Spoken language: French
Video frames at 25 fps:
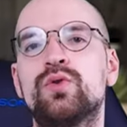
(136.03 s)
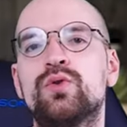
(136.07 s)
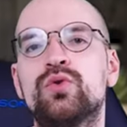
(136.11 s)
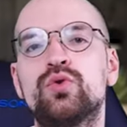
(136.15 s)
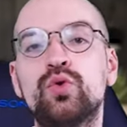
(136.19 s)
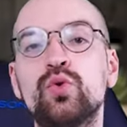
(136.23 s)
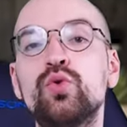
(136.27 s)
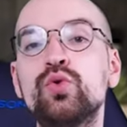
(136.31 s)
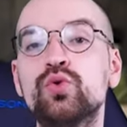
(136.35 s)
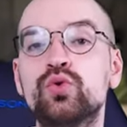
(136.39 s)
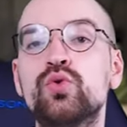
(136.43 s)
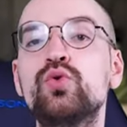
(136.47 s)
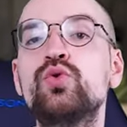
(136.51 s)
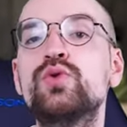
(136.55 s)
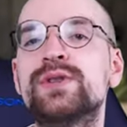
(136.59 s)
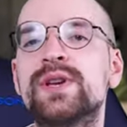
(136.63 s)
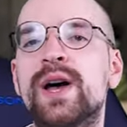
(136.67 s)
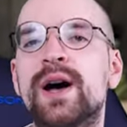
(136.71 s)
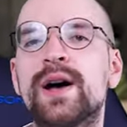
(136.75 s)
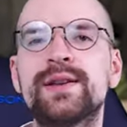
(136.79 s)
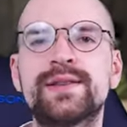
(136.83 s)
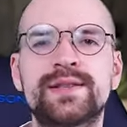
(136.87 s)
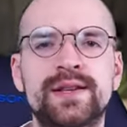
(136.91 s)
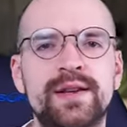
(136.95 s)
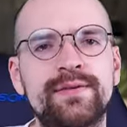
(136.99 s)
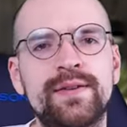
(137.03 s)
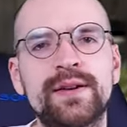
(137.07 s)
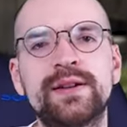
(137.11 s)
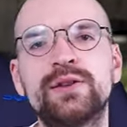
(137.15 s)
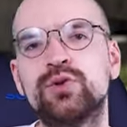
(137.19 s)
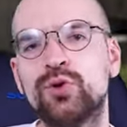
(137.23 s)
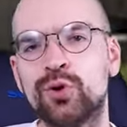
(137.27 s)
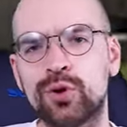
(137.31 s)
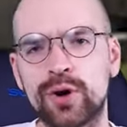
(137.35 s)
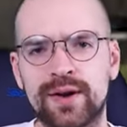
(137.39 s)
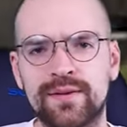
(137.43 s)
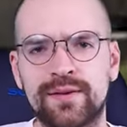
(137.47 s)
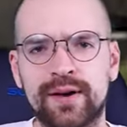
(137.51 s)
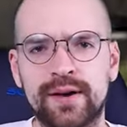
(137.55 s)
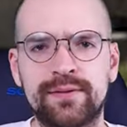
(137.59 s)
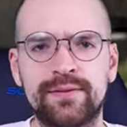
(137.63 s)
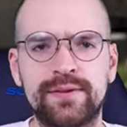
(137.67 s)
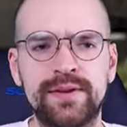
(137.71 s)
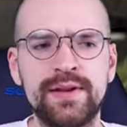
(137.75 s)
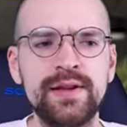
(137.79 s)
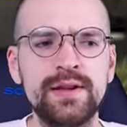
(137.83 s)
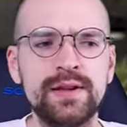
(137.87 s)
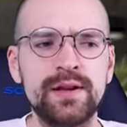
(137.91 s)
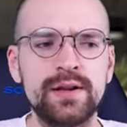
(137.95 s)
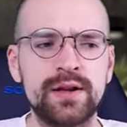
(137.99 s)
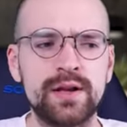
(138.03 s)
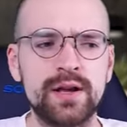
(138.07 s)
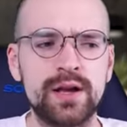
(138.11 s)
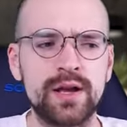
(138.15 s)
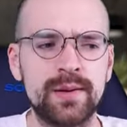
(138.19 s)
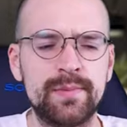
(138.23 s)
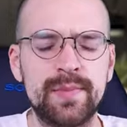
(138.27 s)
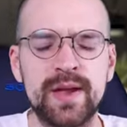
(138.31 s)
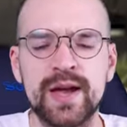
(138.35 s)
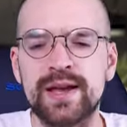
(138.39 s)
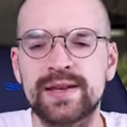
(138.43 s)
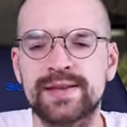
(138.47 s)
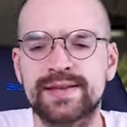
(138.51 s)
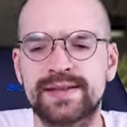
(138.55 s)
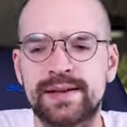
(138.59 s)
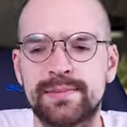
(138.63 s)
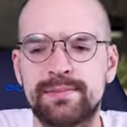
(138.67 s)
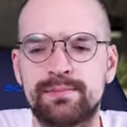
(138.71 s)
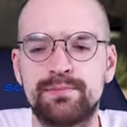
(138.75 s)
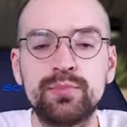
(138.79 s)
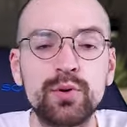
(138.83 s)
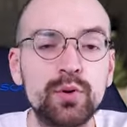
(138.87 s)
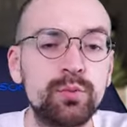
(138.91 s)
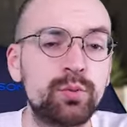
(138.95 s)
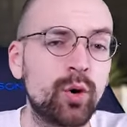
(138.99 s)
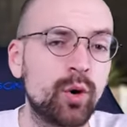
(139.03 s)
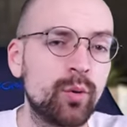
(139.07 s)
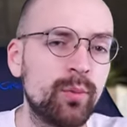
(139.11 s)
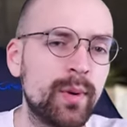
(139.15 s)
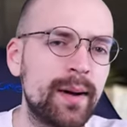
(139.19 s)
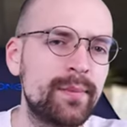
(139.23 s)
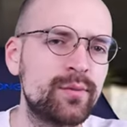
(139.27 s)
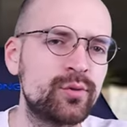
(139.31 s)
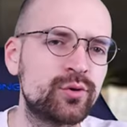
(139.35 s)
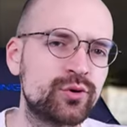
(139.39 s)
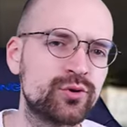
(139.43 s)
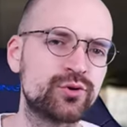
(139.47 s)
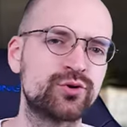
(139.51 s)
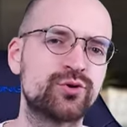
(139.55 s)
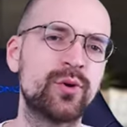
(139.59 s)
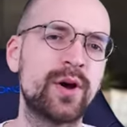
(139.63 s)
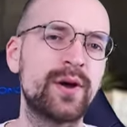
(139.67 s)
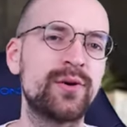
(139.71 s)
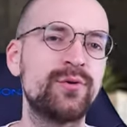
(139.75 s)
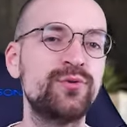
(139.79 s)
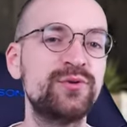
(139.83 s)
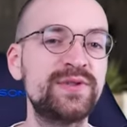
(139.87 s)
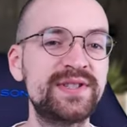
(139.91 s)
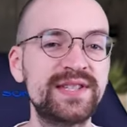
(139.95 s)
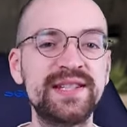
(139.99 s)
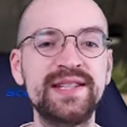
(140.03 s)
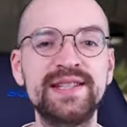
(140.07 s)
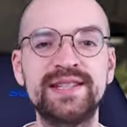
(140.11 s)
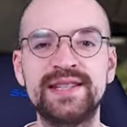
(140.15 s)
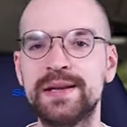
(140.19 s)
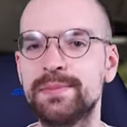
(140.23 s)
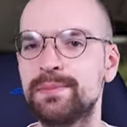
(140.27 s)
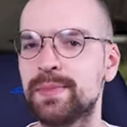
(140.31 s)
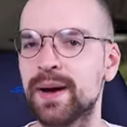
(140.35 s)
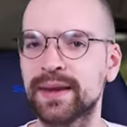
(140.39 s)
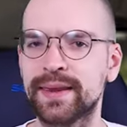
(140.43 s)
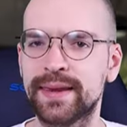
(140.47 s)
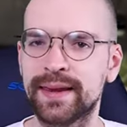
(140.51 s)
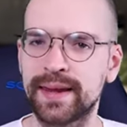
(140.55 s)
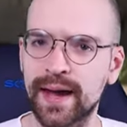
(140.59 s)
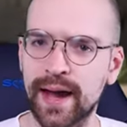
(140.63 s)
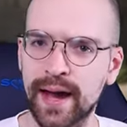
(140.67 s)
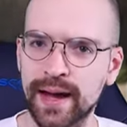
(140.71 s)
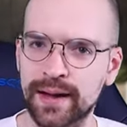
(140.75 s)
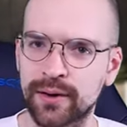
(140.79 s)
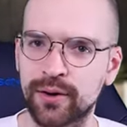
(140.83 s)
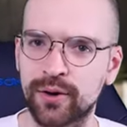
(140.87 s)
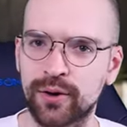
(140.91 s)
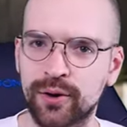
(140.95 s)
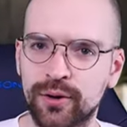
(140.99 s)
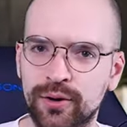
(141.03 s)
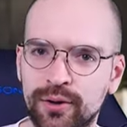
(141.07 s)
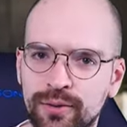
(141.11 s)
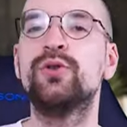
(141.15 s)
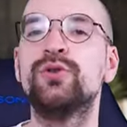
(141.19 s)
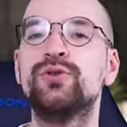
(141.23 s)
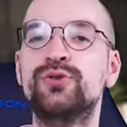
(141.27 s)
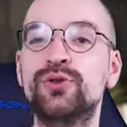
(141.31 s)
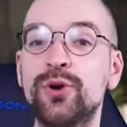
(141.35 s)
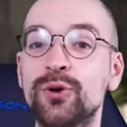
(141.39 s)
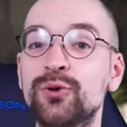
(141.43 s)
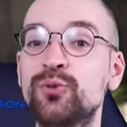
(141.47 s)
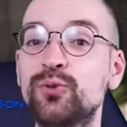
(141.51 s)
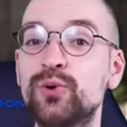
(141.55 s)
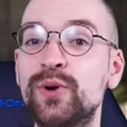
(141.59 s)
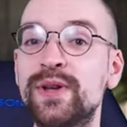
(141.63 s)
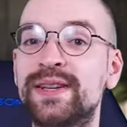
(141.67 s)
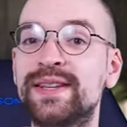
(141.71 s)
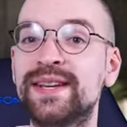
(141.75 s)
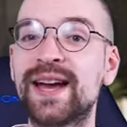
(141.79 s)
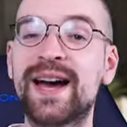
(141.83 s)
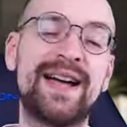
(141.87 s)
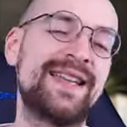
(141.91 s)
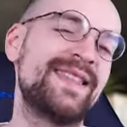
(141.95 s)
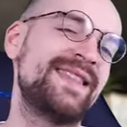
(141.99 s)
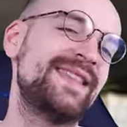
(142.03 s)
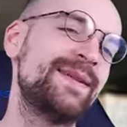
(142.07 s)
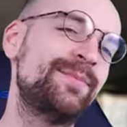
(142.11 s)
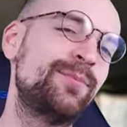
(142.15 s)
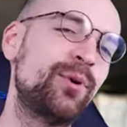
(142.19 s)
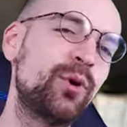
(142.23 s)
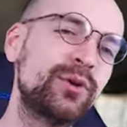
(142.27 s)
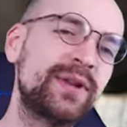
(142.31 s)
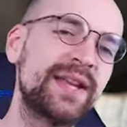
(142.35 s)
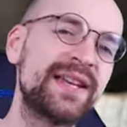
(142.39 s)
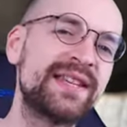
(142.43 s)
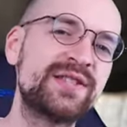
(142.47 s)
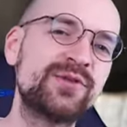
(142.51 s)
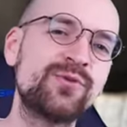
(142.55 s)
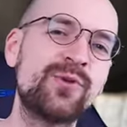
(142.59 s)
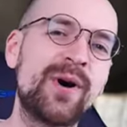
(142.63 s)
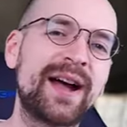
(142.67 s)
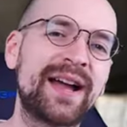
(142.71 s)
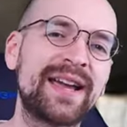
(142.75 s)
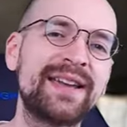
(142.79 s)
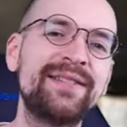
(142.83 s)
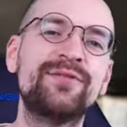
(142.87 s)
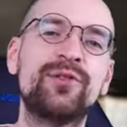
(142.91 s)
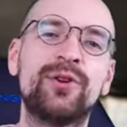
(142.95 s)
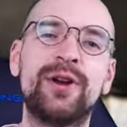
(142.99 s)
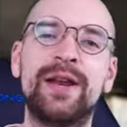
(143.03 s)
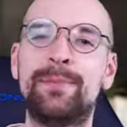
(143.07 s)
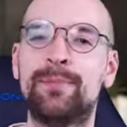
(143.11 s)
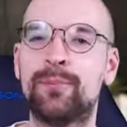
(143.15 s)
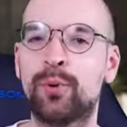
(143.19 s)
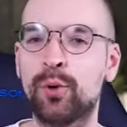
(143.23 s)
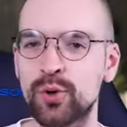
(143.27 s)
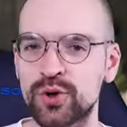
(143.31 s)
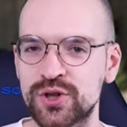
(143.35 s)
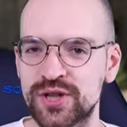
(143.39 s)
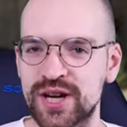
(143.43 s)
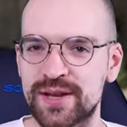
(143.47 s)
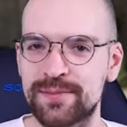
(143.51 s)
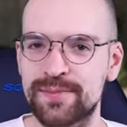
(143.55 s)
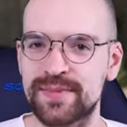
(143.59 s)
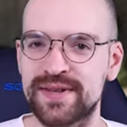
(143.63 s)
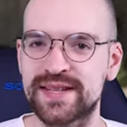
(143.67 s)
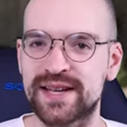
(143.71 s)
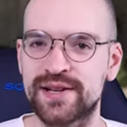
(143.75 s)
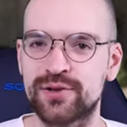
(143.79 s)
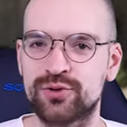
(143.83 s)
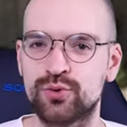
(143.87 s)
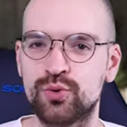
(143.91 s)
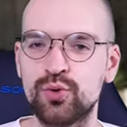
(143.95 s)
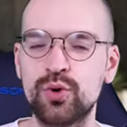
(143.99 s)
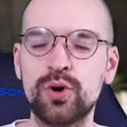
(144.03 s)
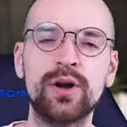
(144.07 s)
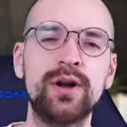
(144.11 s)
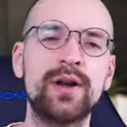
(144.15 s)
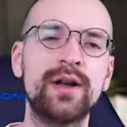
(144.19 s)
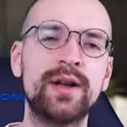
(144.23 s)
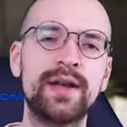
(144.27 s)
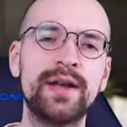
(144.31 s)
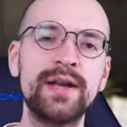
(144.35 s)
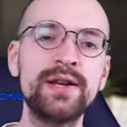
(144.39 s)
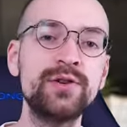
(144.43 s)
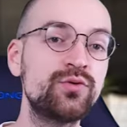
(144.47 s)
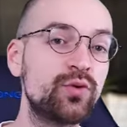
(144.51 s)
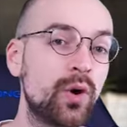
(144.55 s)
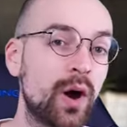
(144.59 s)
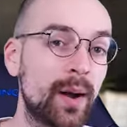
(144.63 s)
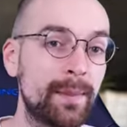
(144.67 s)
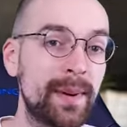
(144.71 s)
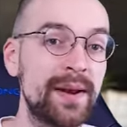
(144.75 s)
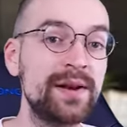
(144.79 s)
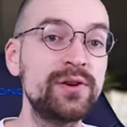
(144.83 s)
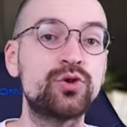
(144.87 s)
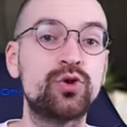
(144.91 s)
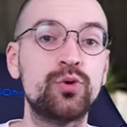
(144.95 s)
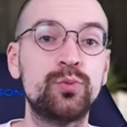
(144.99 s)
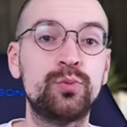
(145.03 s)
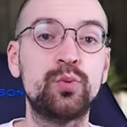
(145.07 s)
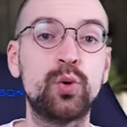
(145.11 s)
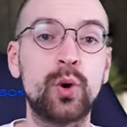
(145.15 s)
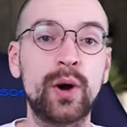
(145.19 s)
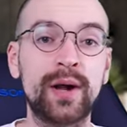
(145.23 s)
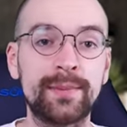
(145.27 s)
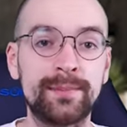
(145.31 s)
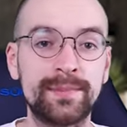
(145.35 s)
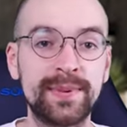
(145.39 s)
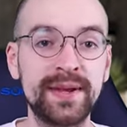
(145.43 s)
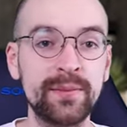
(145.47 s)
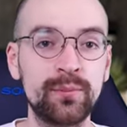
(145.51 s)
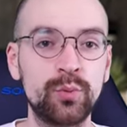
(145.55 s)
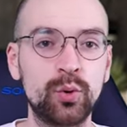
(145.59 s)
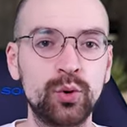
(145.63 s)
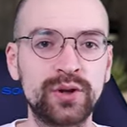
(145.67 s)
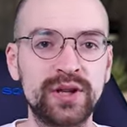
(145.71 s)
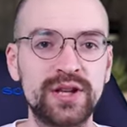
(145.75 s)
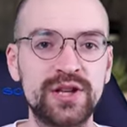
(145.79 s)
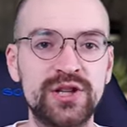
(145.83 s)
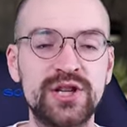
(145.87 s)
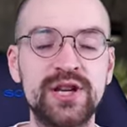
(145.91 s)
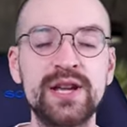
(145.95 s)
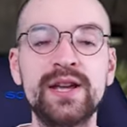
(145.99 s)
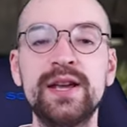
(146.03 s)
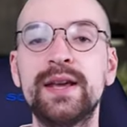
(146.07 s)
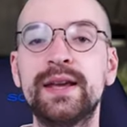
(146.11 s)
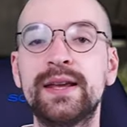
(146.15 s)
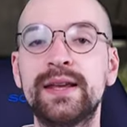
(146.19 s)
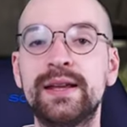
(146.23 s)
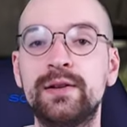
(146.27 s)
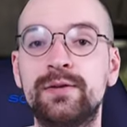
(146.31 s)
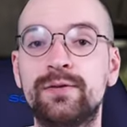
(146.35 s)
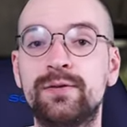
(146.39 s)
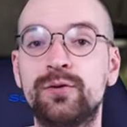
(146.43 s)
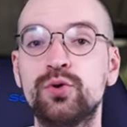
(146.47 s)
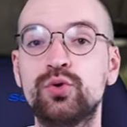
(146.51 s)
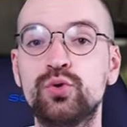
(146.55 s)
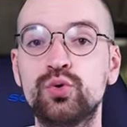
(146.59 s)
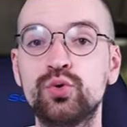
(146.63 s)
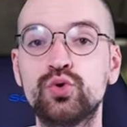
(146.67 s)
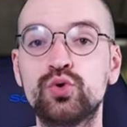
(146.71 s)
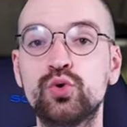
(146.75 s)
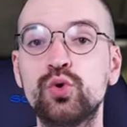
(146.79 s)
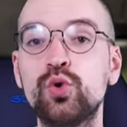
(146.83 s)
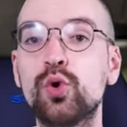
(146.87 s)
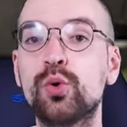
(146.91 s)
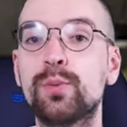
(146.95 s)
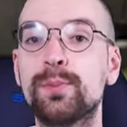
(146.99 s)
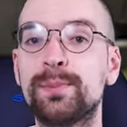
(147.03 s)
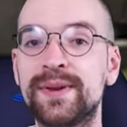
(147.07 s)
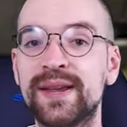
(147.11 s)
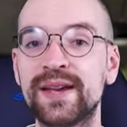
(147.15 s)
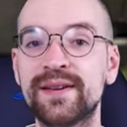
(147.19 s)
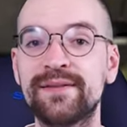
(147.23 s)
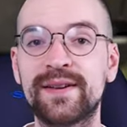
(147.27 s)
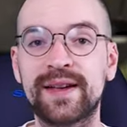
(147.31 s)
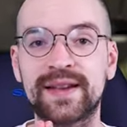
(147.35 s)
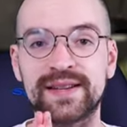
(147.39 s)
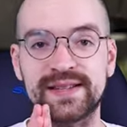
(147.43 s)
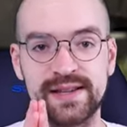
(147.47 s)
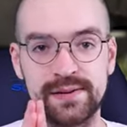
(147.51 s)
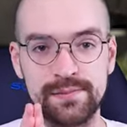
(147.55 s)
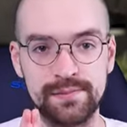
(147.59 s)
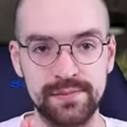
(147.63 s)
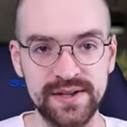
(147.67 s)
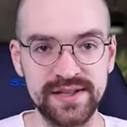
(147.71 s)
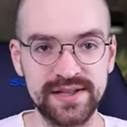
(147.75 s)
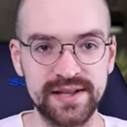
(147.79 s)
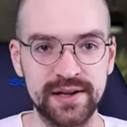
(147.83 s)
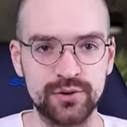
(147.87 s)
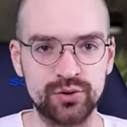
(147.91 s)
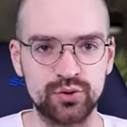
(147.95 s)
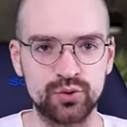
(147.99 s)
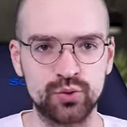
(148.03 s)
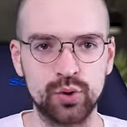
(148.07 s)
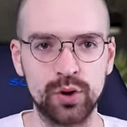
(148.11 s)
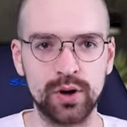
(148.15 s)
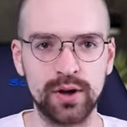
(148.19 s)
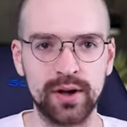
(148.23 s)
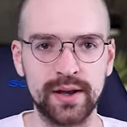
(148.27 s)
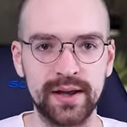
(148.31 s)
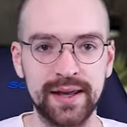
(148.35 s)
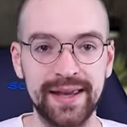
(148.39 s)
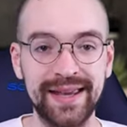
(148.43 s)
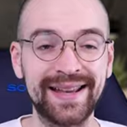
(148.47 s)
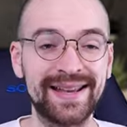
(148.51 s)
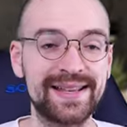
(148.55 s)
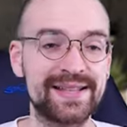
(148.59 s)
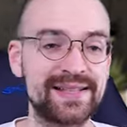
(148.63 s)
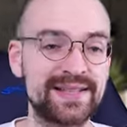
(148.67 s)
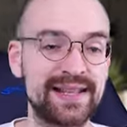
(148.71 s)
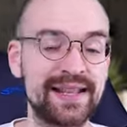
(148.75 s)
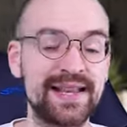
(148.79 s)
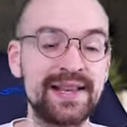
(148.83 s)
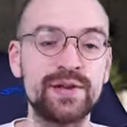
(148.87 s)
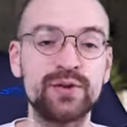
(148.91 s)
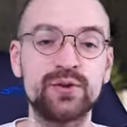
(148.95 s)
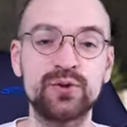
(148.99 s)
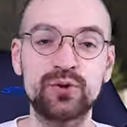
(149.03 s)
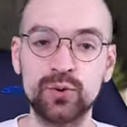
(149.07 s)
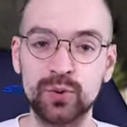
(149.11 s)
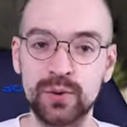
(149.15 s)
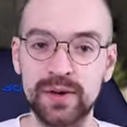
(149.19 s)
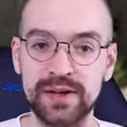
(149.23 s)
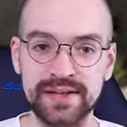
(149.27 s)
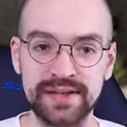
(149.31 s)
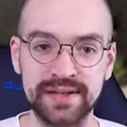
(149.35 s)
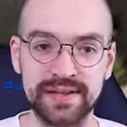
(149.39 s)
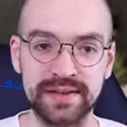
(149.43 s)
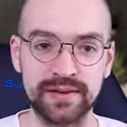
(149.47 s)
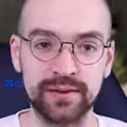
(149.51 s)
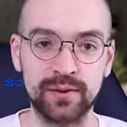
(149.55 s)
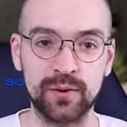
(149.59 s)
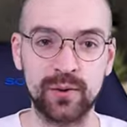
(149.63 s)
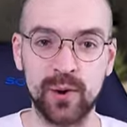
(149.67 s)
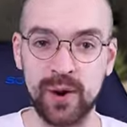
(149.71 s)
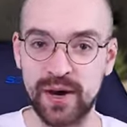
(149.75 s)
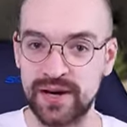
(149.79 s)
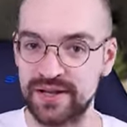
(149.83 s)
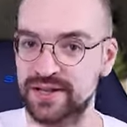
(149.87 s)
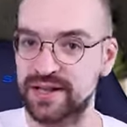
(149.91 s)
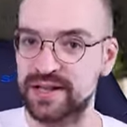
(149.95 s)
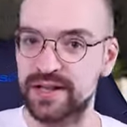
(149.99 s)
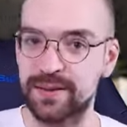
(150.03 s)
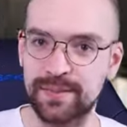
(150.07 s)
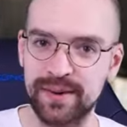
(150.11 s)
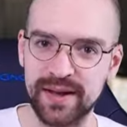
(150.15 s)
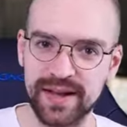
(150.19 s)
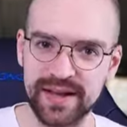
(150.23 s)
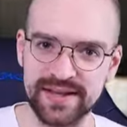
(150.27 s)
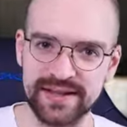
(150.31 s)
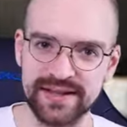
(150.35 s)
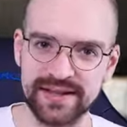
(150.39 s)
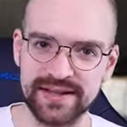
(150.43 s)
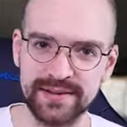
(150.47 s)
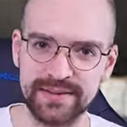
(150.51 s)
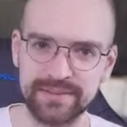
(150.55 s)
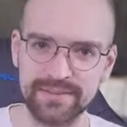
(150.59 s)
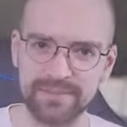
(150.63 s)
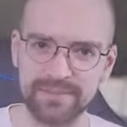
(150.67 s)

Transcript: Donc tout ça, ça fait que dans la vraie vie, eh bien c'est peu probable que ce soit utilisé par des hackers. Dans tous les cas, des protections arrivent dans les prochaines mises à jour, et je vous rappelle que pour être bien protégé, il faut toujours bien faire ses mises à jour et rester sur les sites en HTTPS.